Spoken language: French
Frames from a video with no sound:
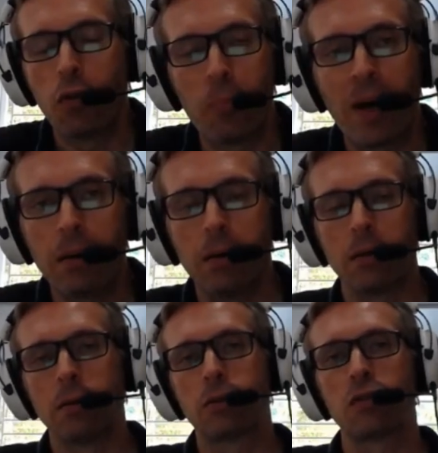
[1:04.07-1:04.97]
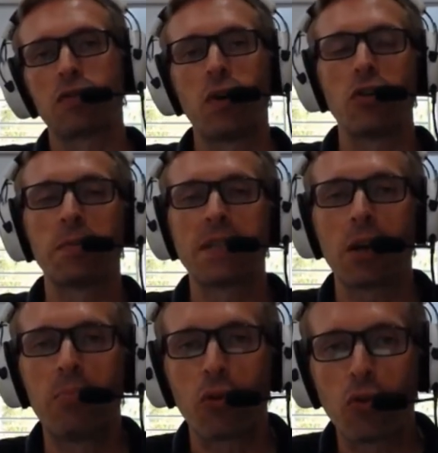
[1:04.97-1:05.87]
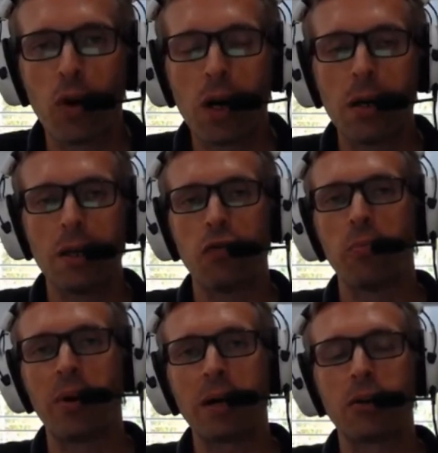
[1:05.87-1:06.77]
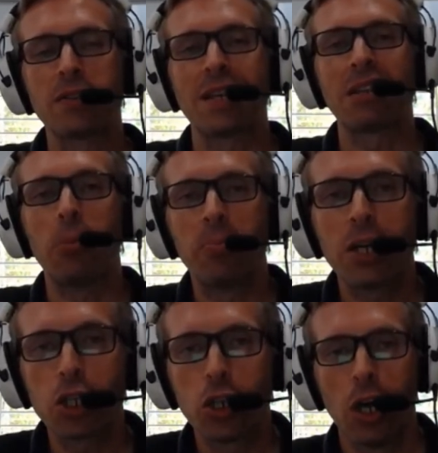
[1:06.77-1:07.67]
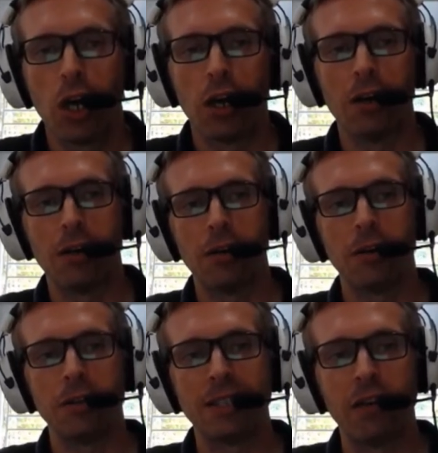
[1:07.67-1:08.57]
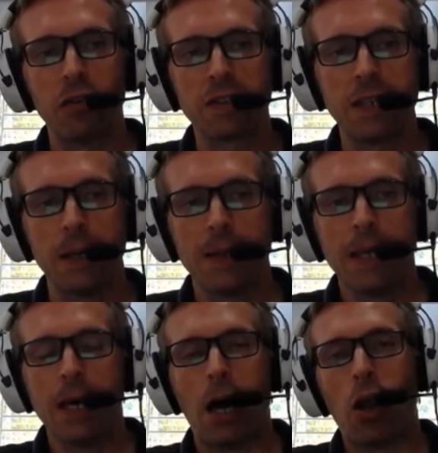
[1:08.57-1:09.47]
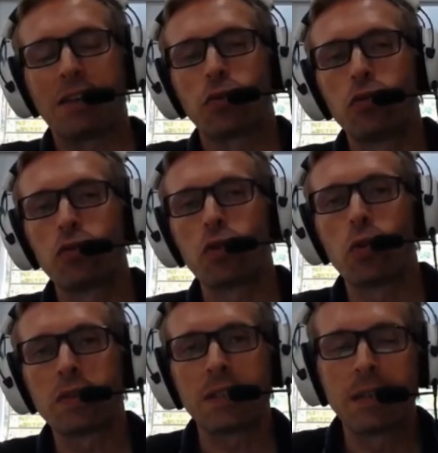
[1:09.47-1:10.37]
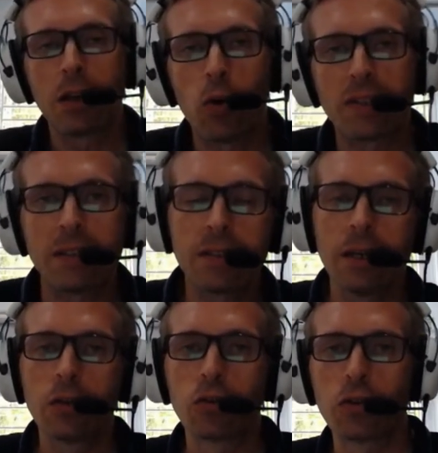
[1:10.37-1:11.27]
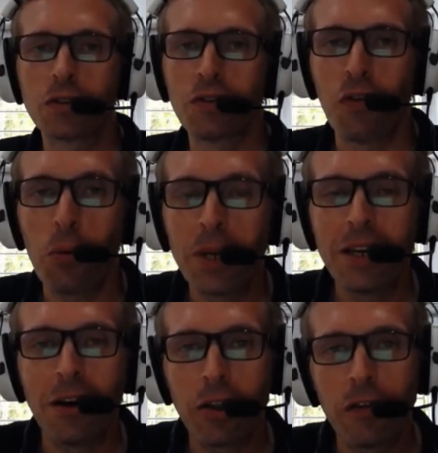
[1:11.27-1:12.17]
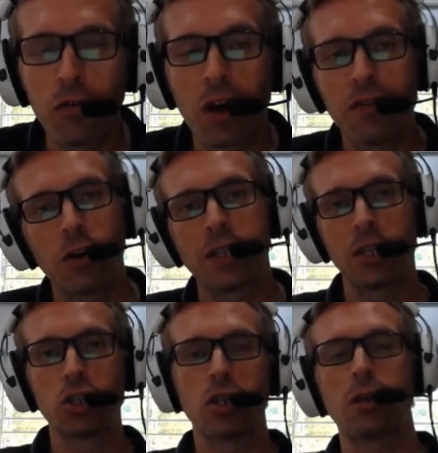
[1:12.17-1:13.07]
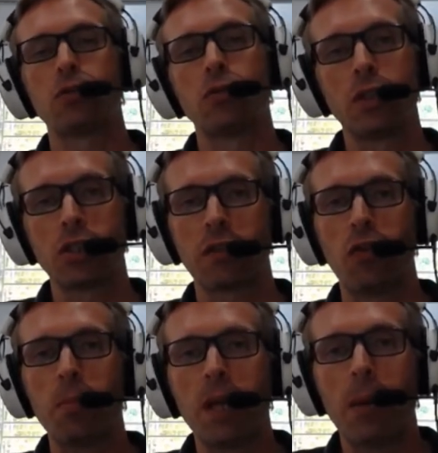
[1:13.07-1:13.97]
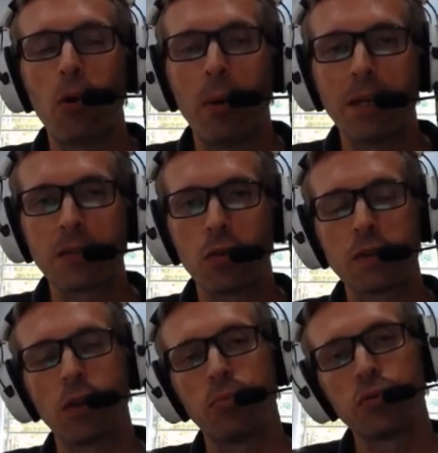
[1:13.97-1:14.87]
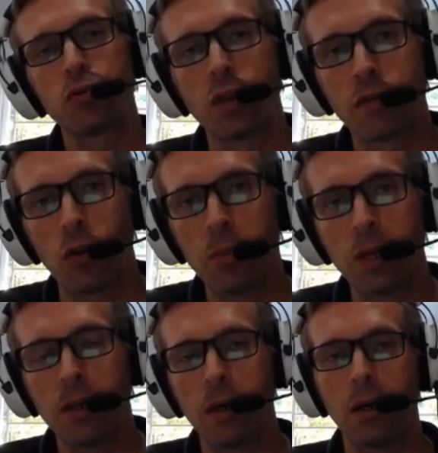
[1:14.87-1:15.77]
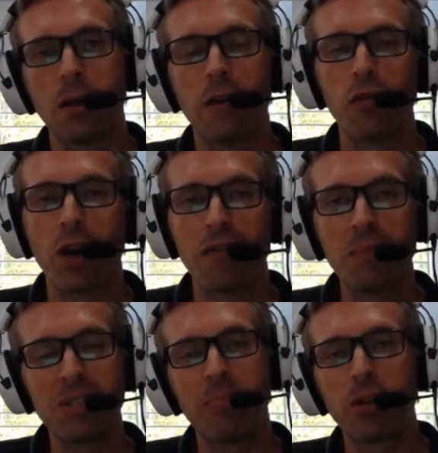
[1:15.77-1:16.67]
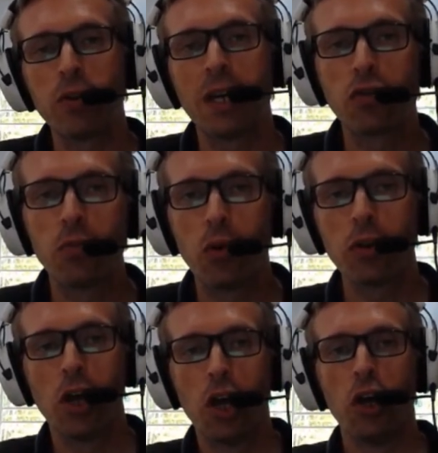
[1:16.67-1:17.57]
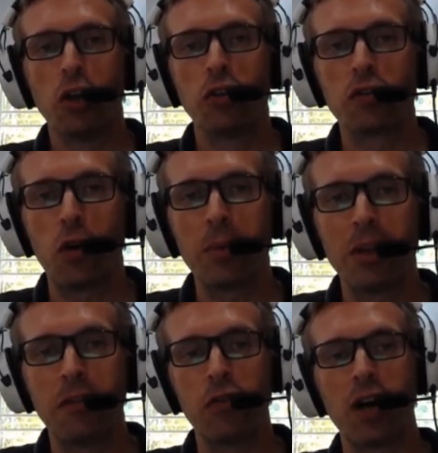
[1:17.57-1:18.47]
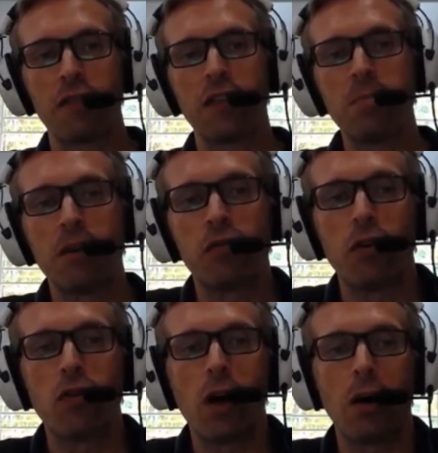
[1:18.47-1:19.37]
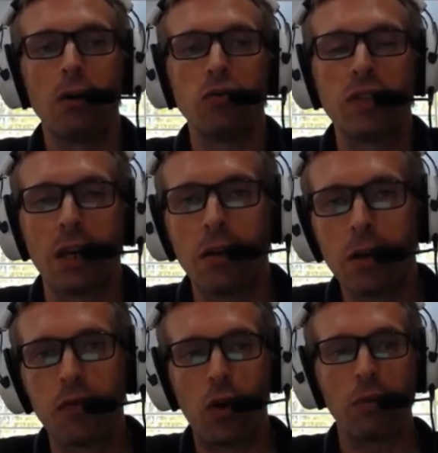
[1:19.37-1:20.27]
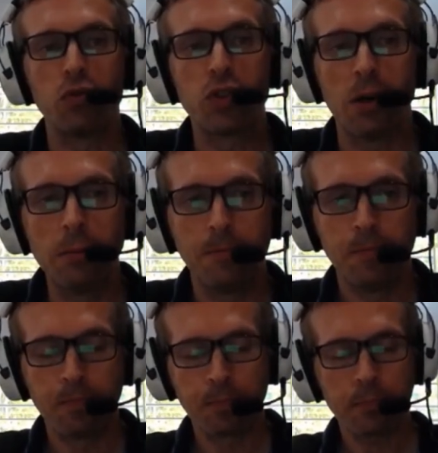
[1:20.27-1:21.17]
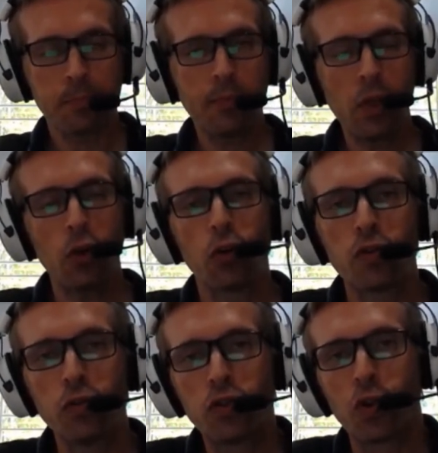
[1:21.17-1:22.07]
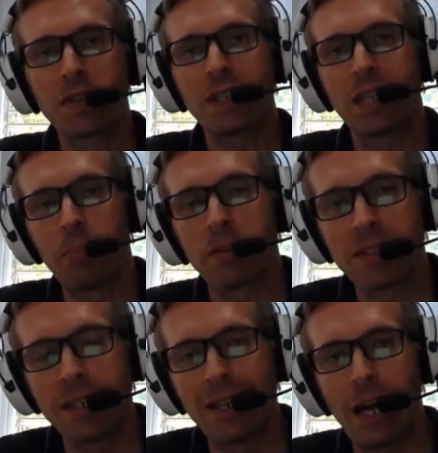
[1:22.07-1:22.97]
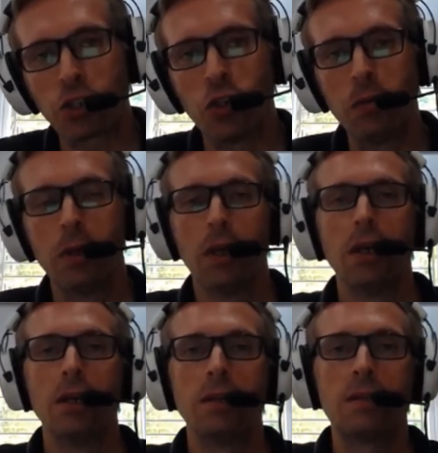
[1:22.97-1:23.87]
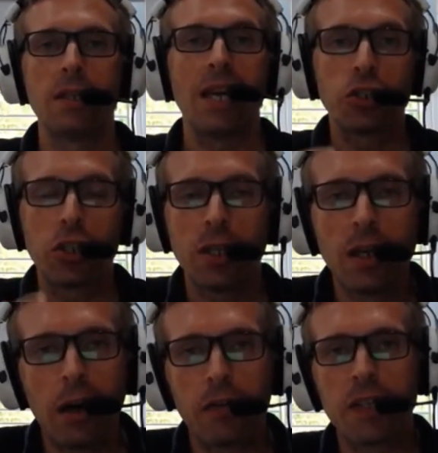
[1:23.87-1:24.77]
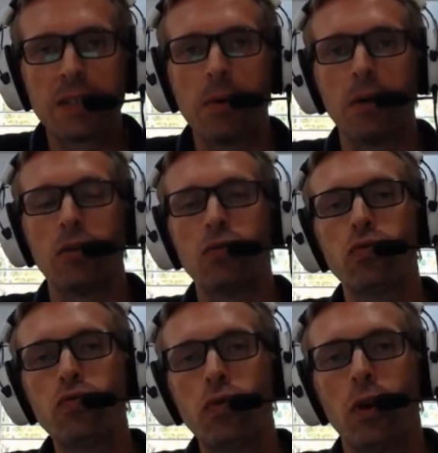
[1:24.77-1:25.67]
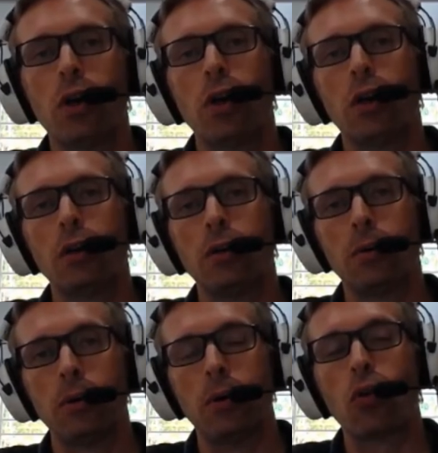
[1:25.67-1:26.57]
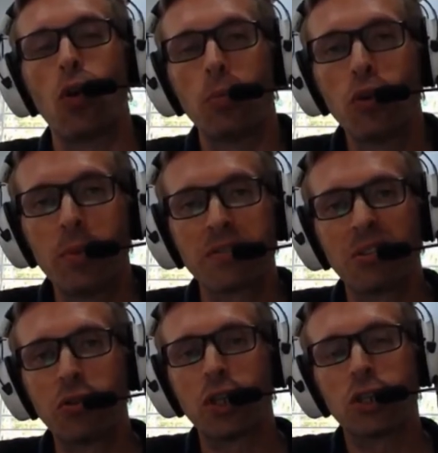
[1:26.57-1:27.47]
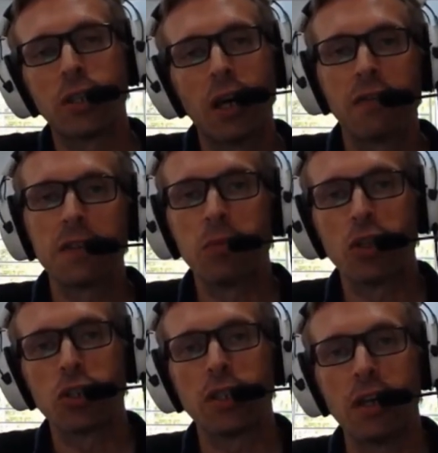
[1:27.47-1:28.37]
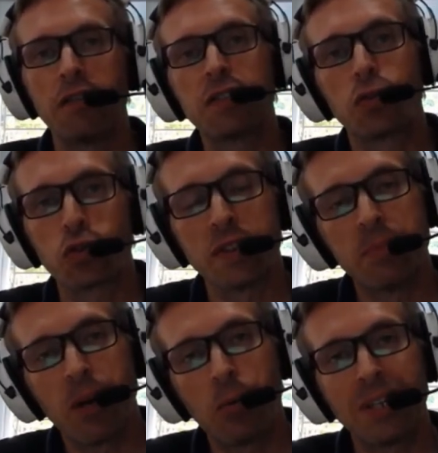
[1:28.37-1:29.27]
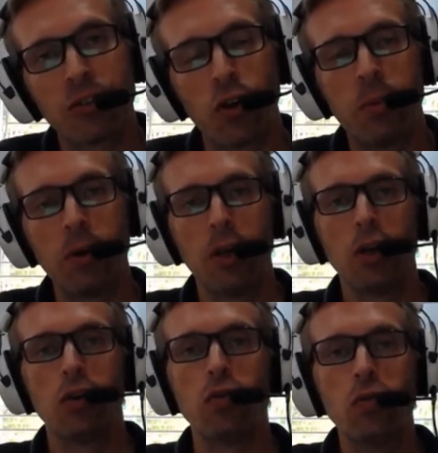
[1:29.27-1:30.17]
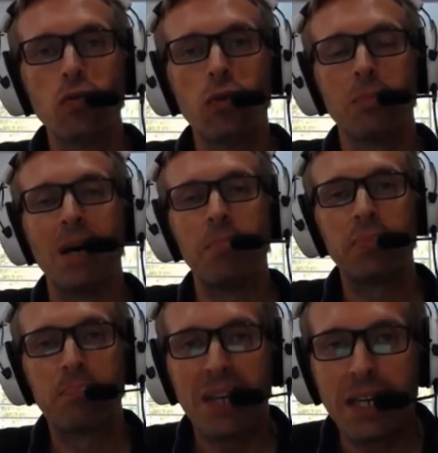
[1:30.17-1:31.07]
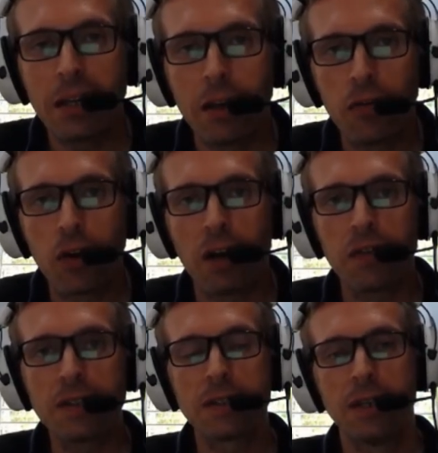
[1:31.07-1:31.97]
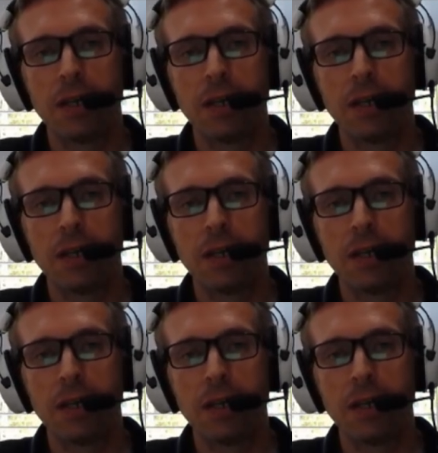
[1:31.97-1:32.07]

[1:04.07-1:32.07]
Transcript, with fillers: faut pas euh, que ce soit un obstacle pour toi, il faut pas que ça t'empêche euh, d'avancer. Alors la solution, ça serait quoi Ça serait se former en infographie. Alors déjà, tu dois déjà te former à la programmation, si en plus tu dois te former euh, à l'infographie, puis c'est pas donné à tout le monde de se former en infographie, bah, il faut avoir du talent, il faut avoir du temps. L'autre solution, c'est de dépenser de l'argent, c'est d'acheter des graphismes ou encore mieux, parce que quand on achète des graphismes, on achète des graphismes qu'on choisit pas obligatoirement, ou bah, payer un infographiste